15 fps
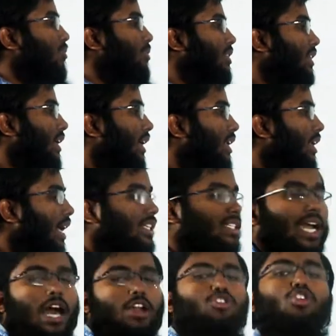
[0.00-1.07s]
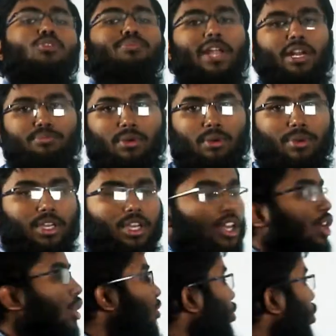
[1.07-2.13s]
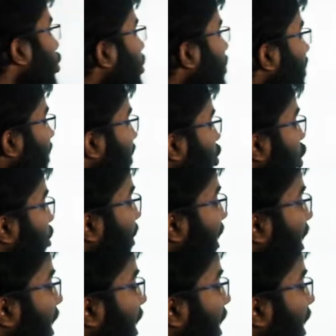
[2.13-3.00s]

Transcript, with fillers: যাবে সেখানে সে আরও কম ব্লাড পাবে তখন তার কি হবে